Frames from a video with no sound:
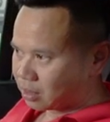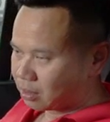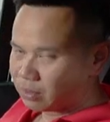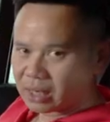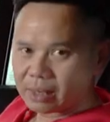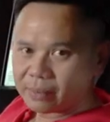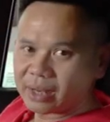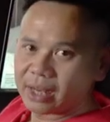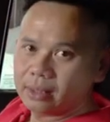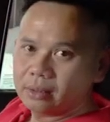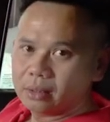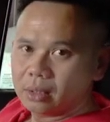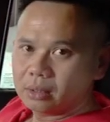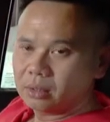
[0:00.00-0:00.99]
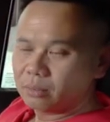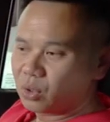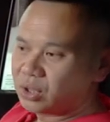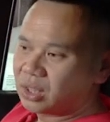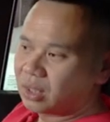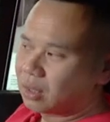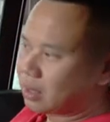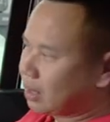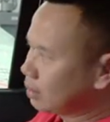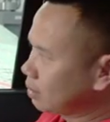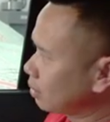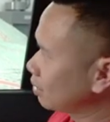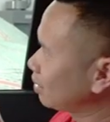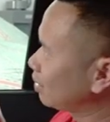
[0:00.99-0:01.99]
không đề cập đến nhưng môi trường ở đây
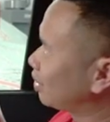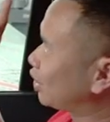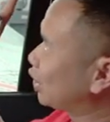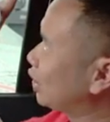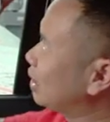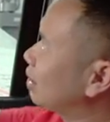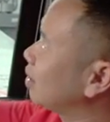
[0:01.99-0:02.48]
chính